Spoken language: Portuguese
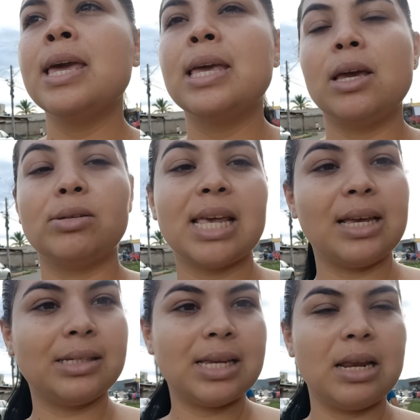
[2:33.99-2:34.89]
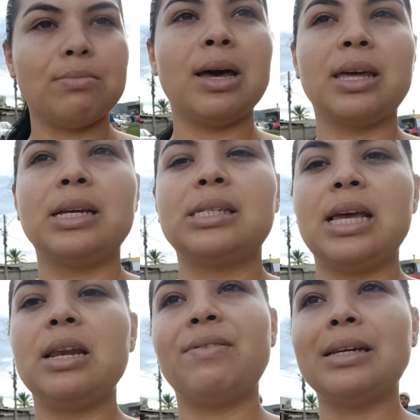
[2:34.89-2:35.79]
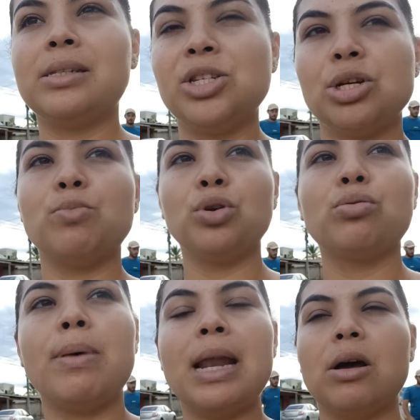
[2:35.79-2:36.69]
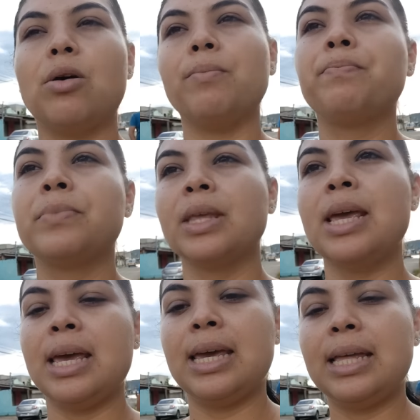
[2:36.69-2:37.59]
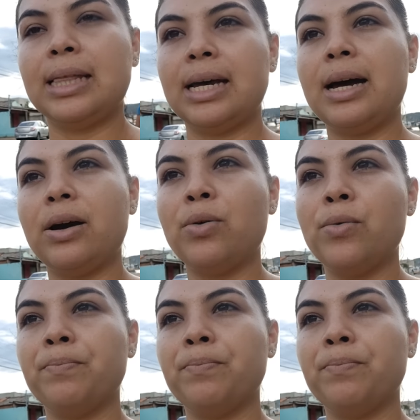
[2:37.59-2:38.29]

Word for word: E eu sei que se ele emagrecer, ele vai se sentir muito melhor. Então,